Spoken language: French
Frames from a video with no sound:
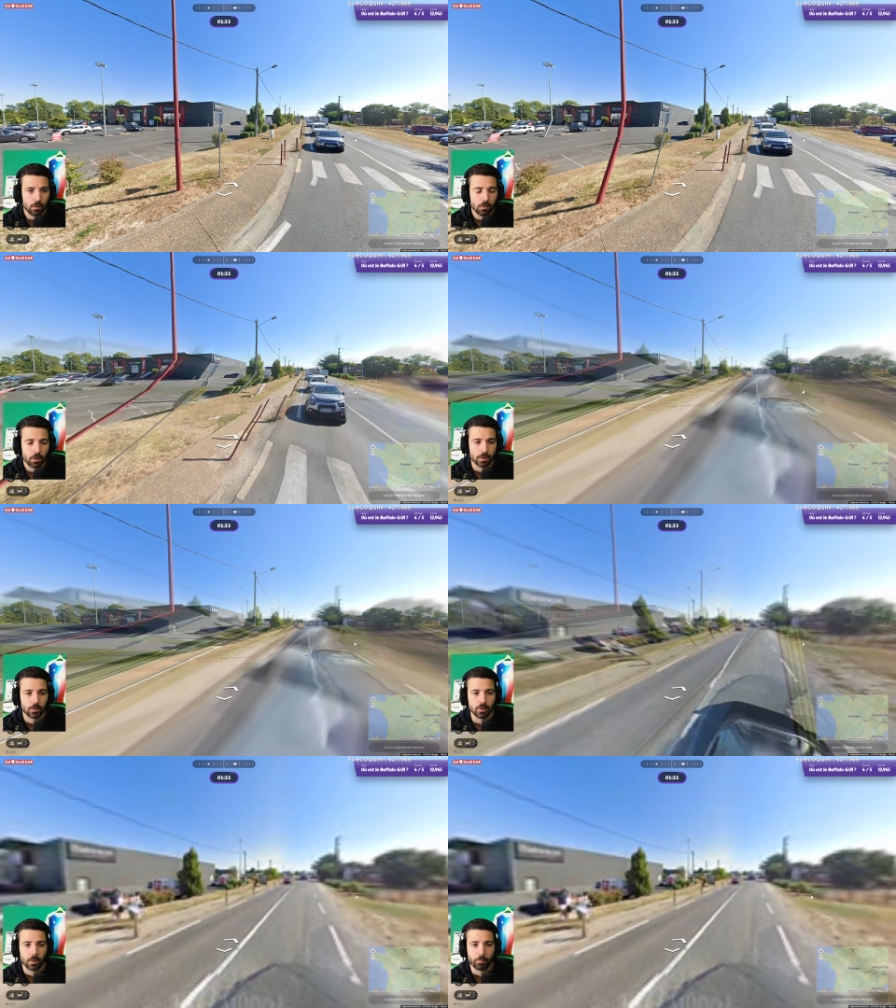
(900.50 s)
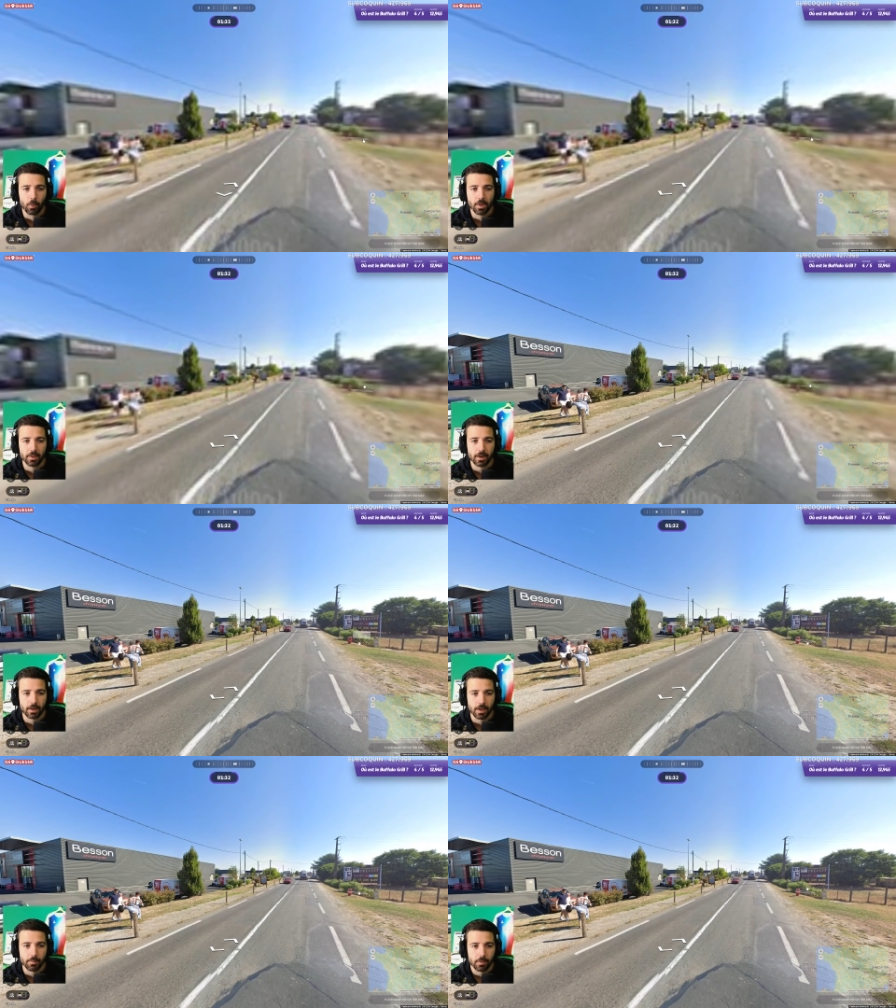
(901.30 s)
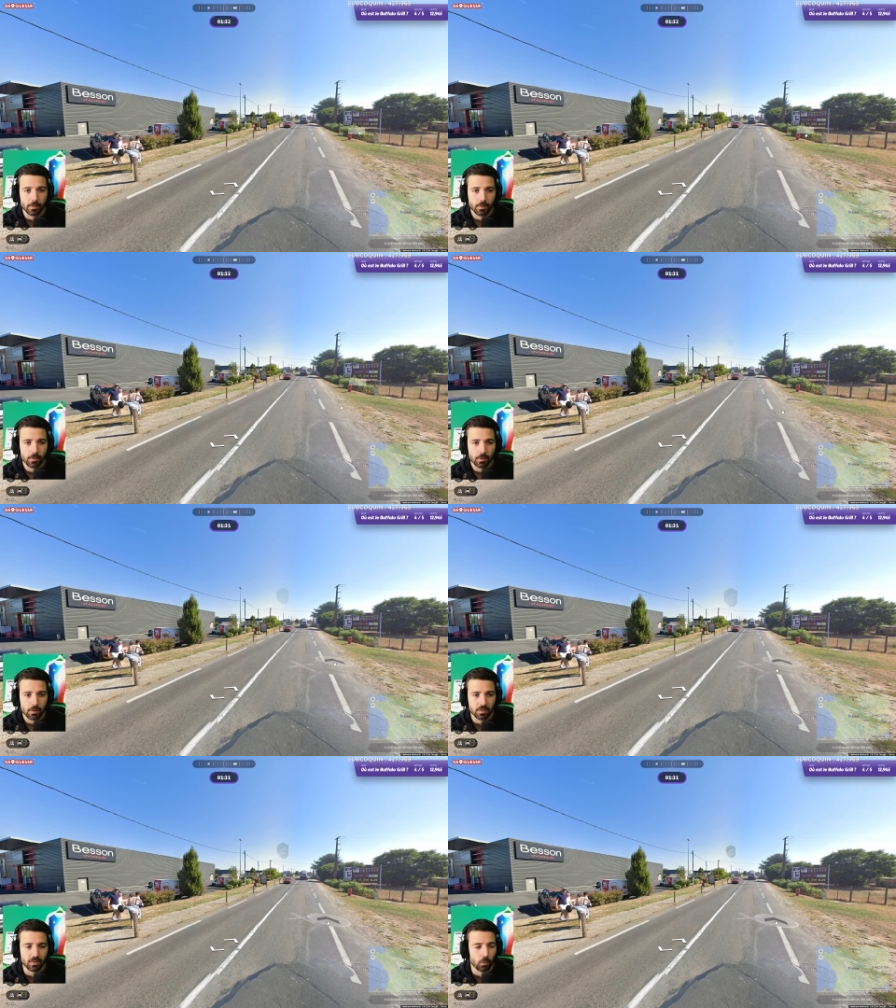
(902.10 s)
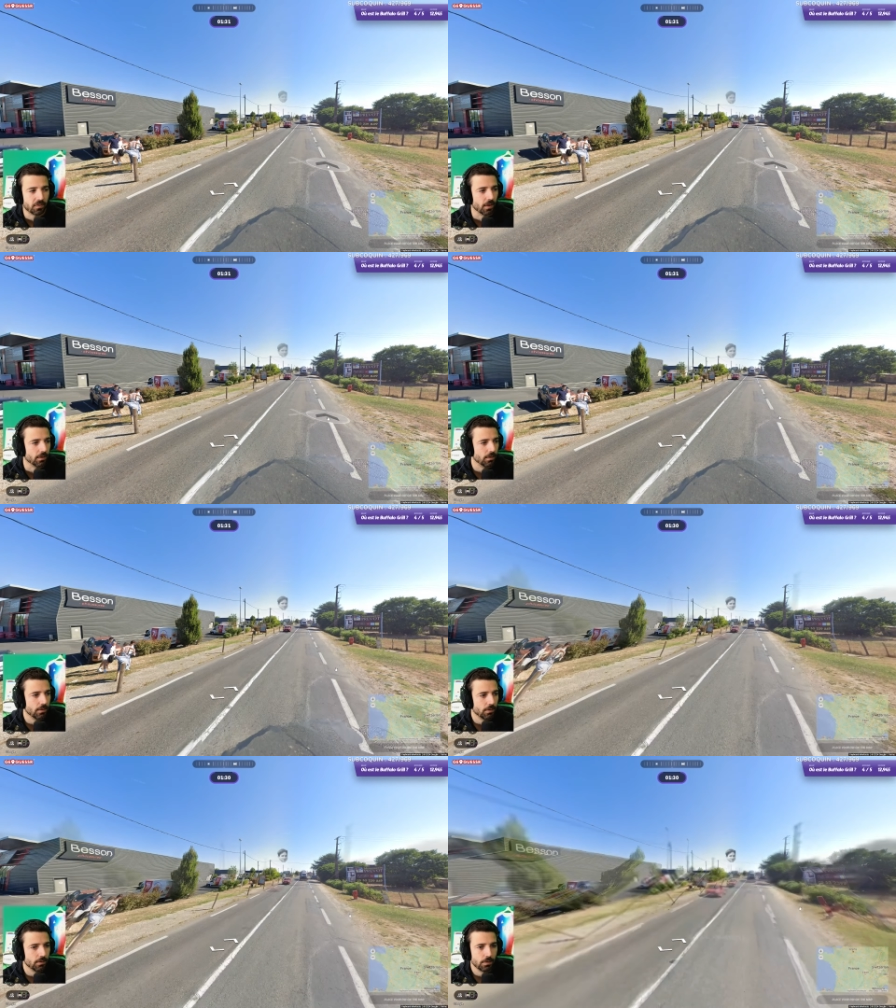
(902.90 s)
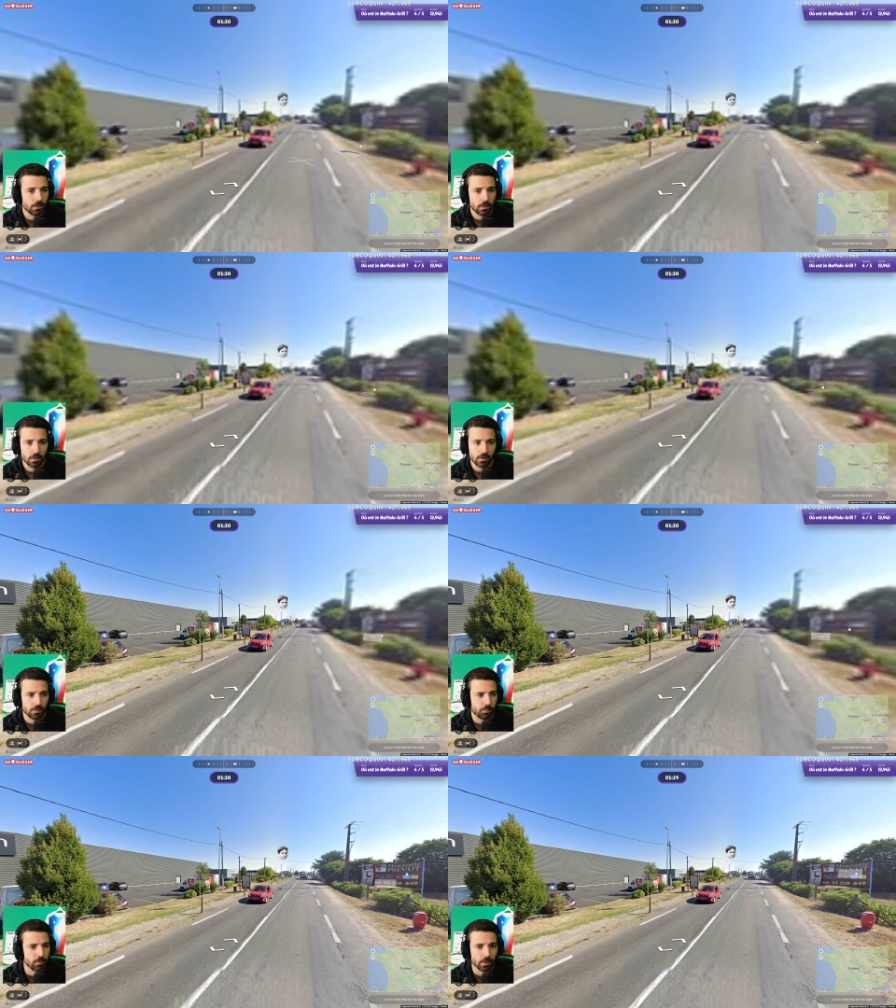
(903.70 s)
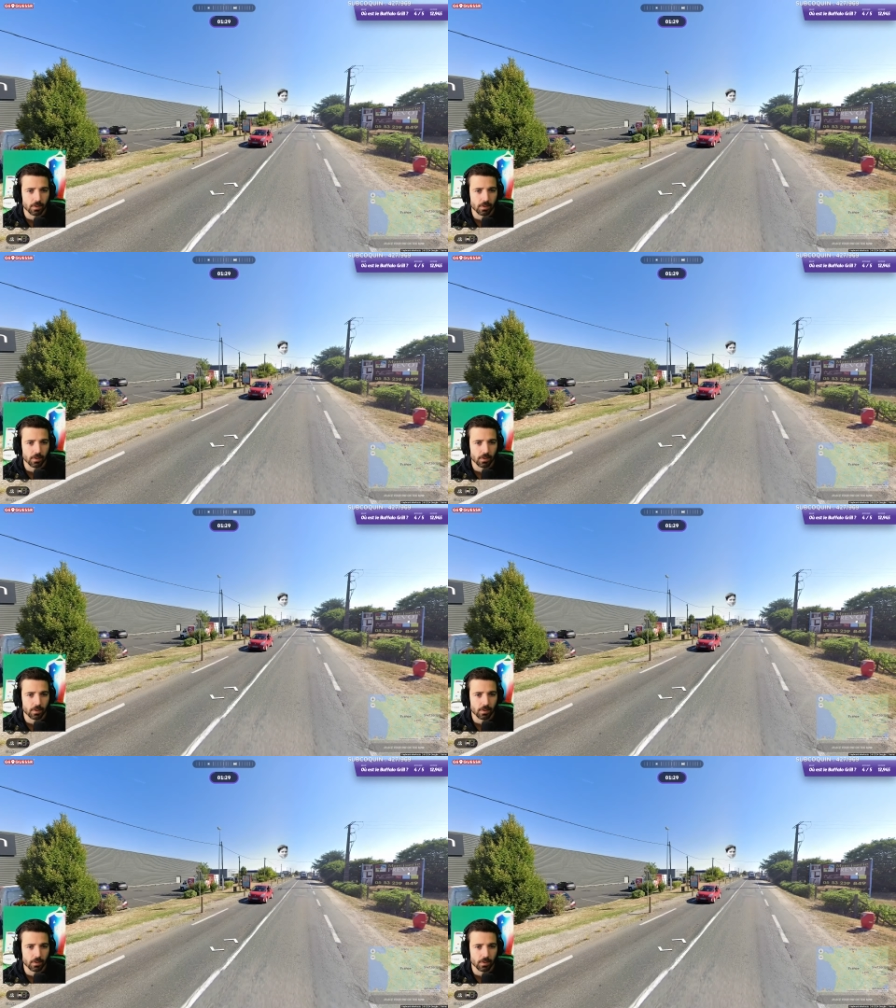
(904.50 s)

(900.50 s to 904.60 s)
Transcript: Attends, on est un peu emmerdé là quand même. 0,5. Putain,